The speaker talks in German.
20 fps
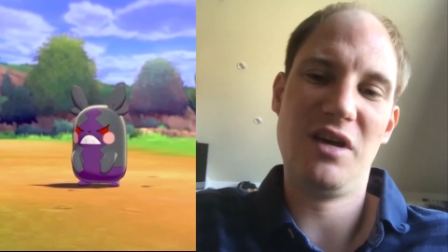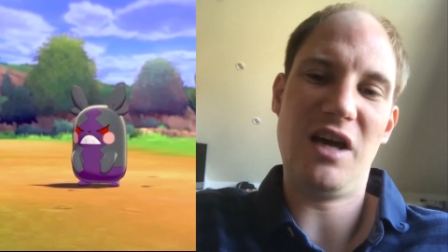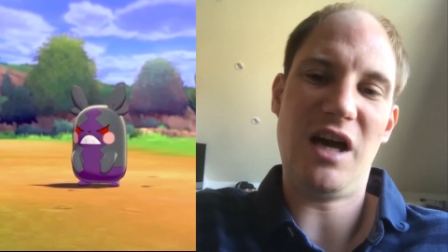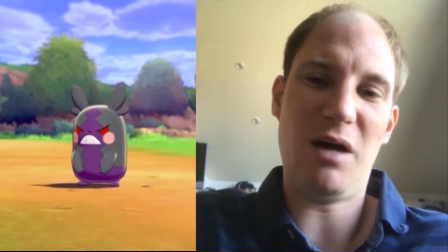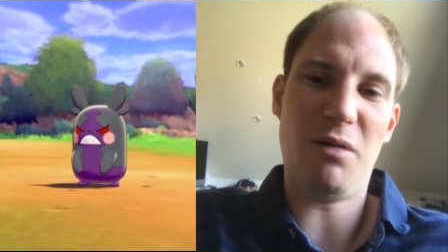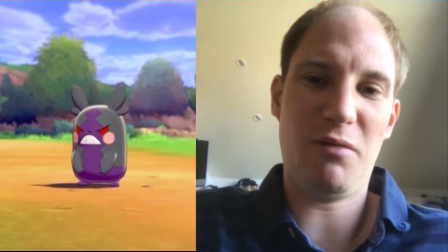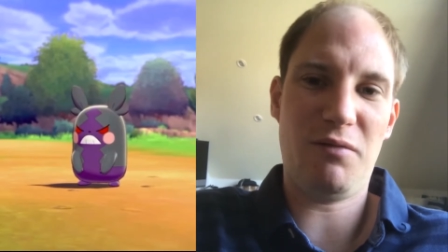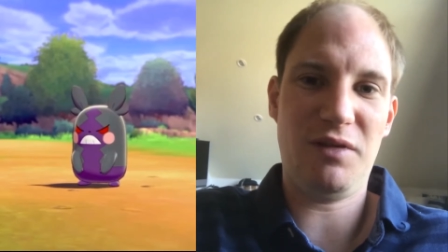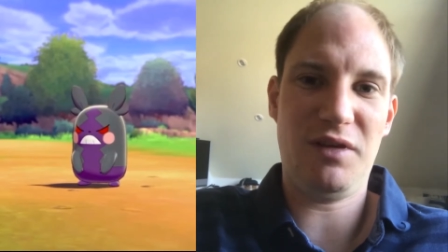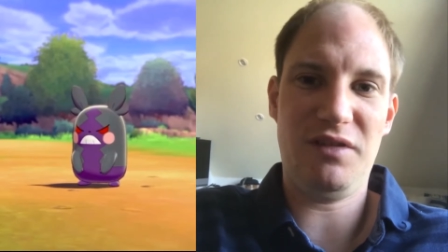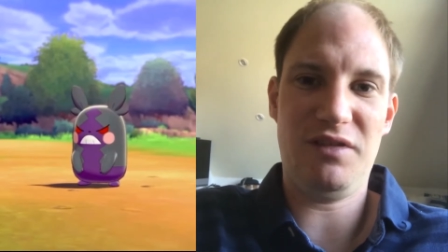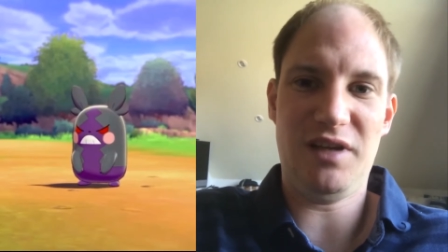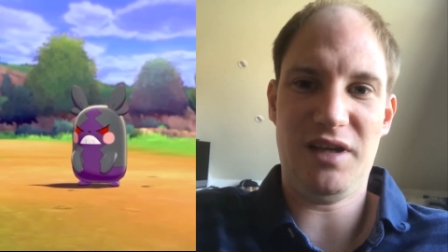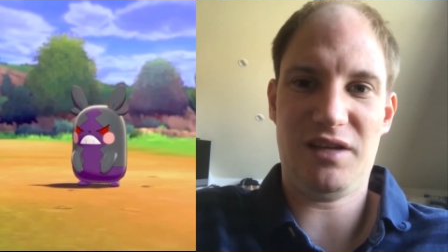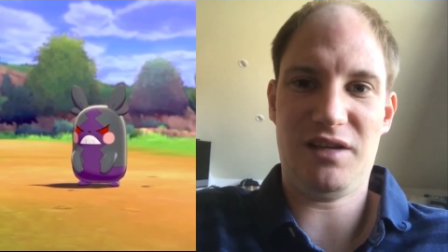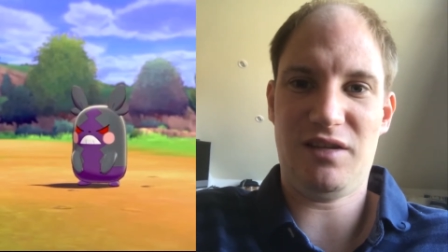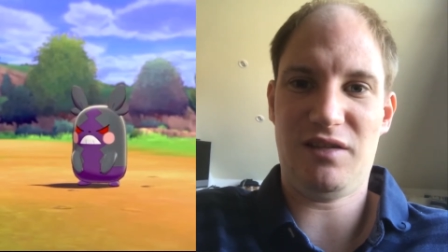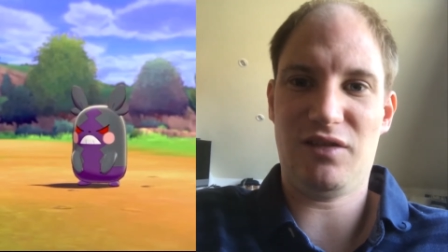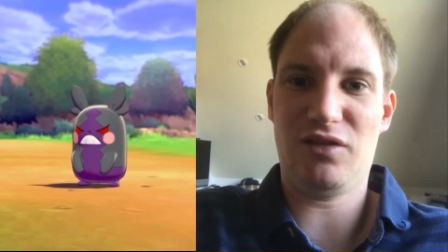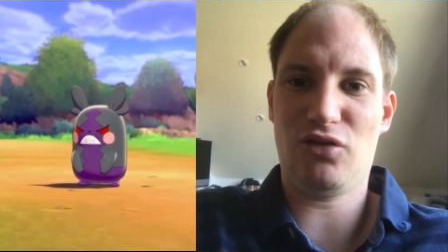Aber wie
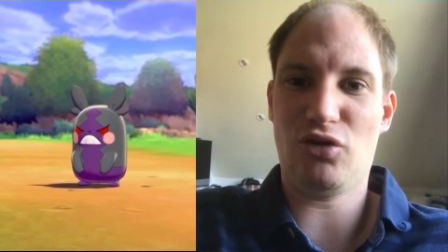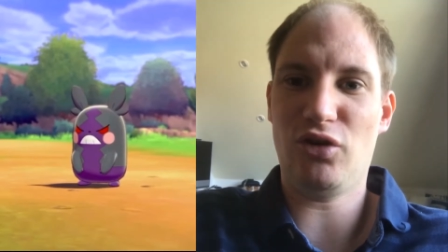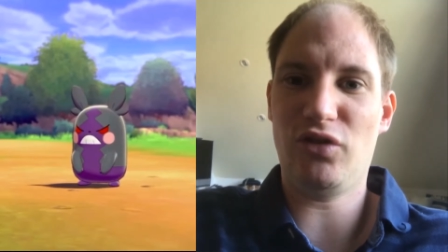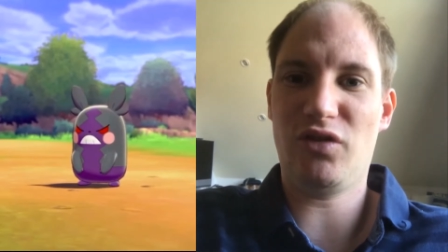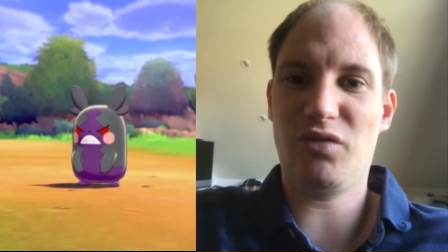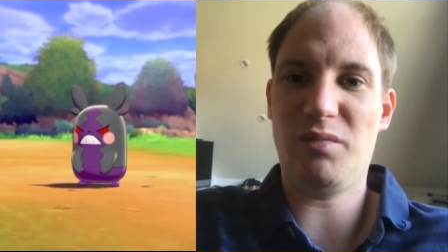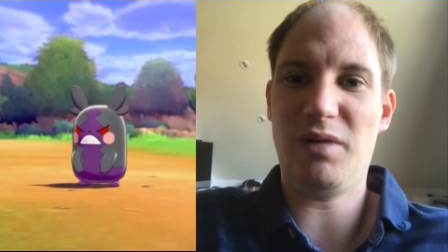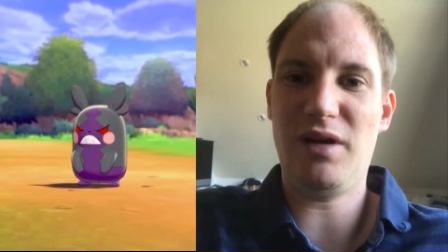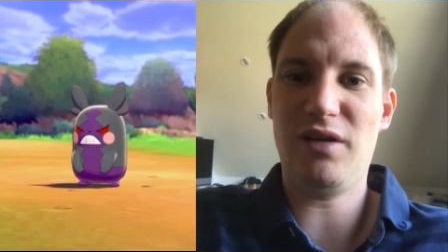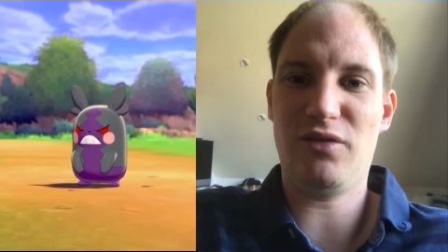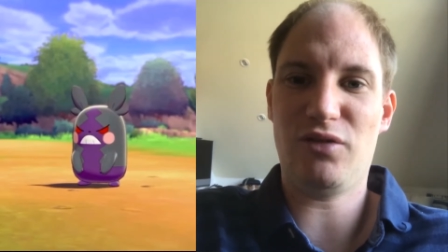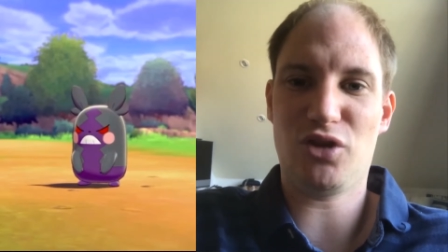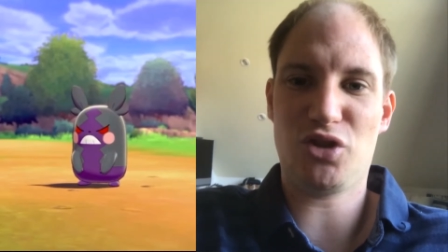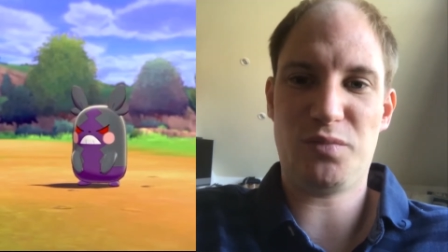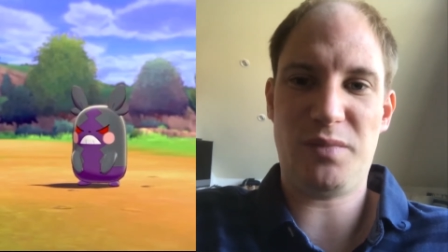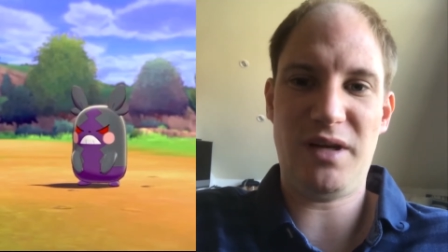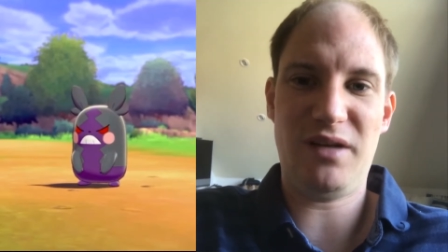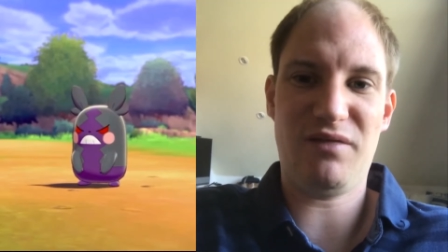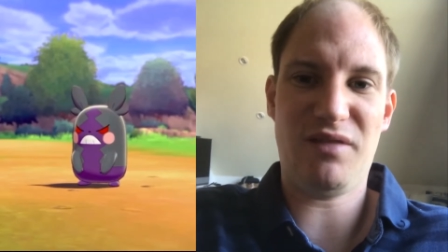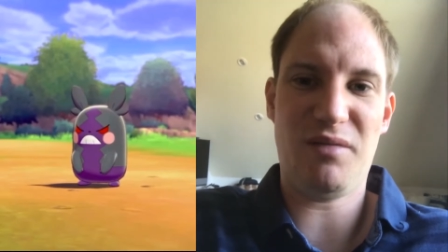gesagt, das ist trotzdem alles noch
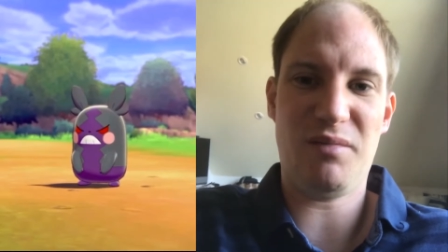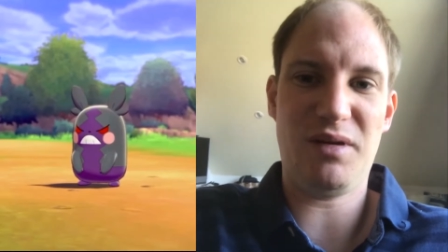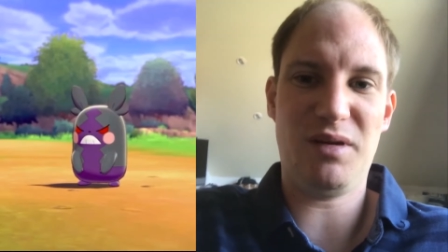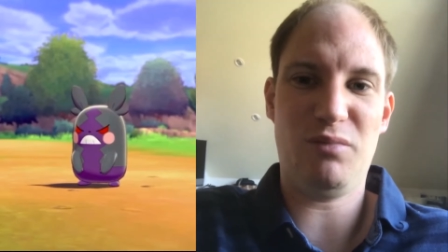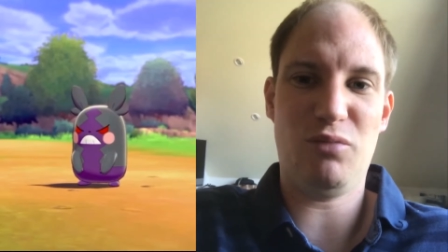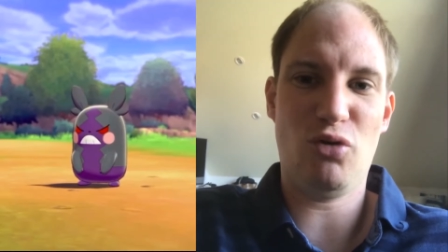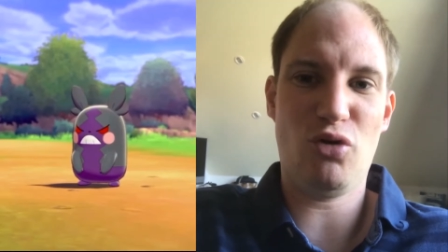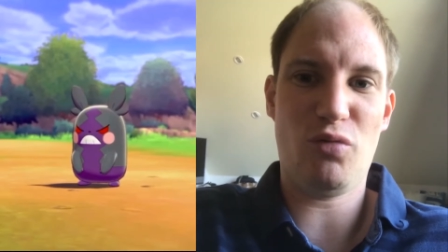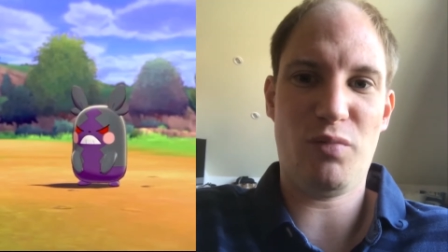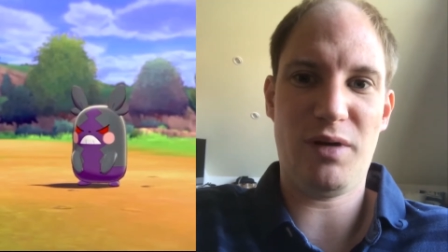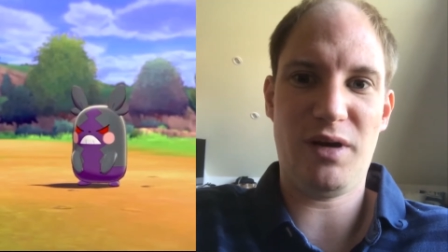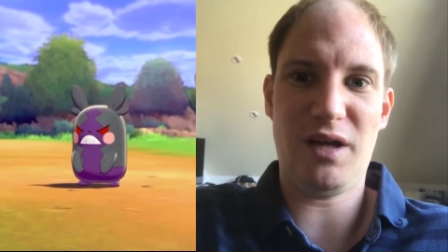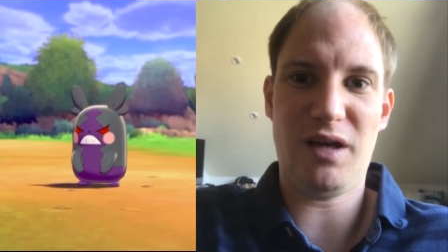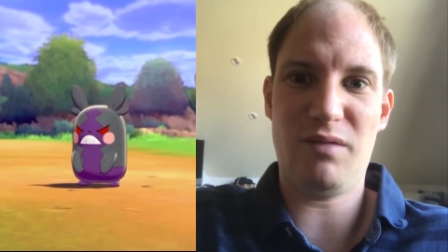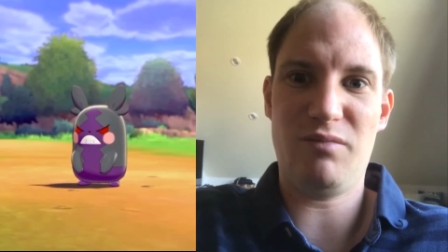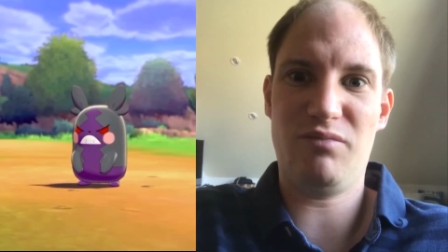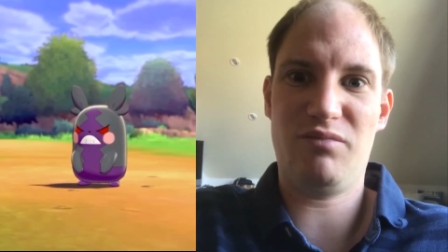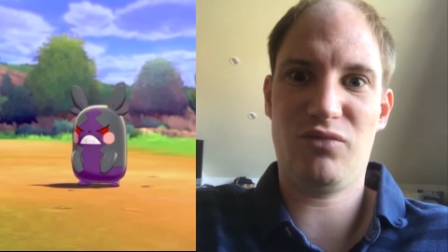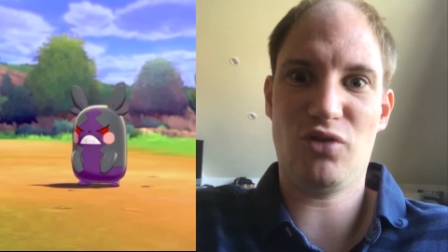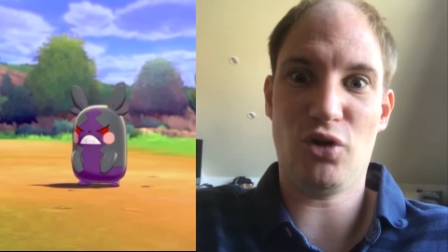spannend, weil man die Pokémon ja
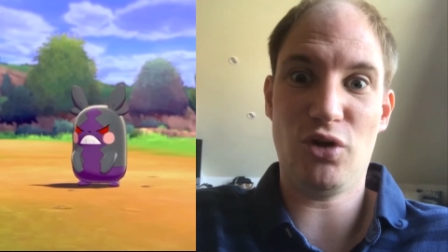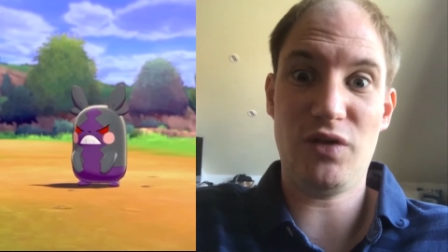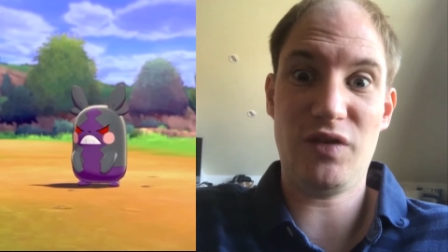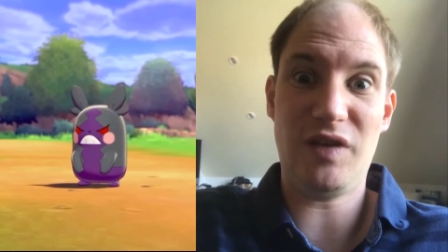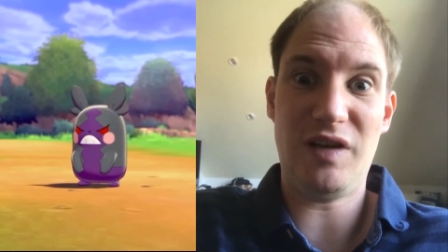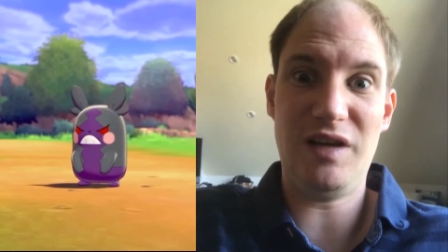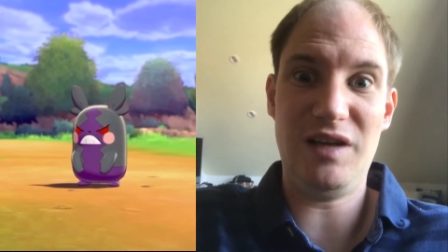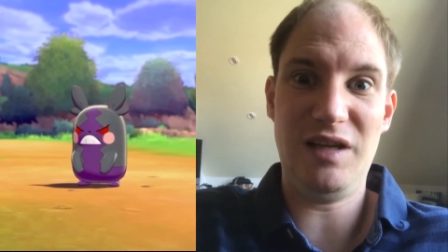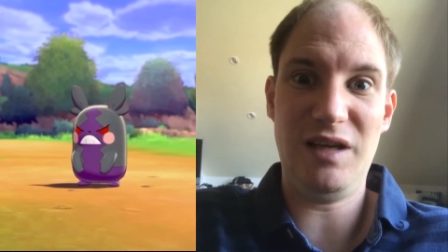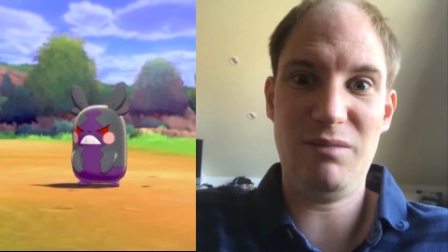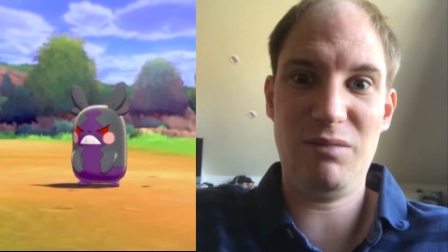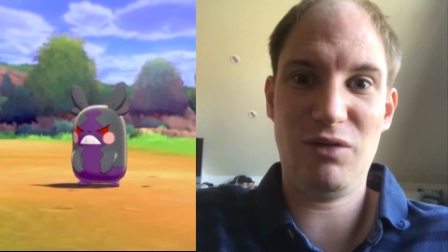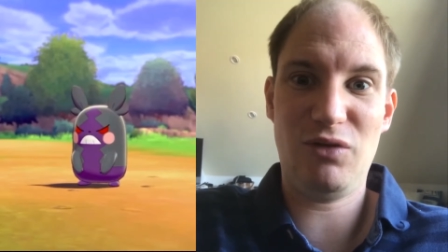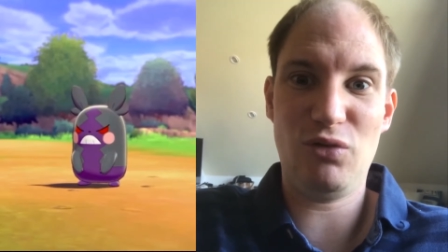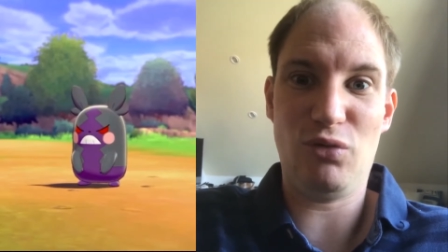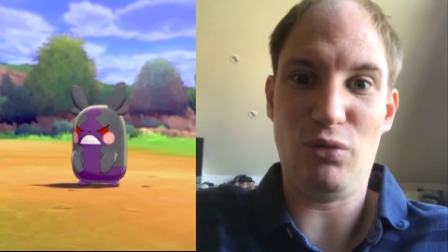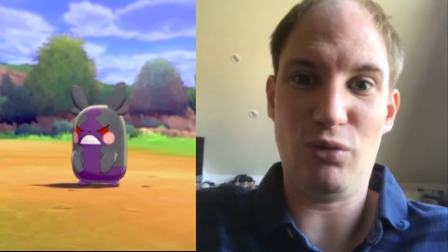trotz alledem nicht so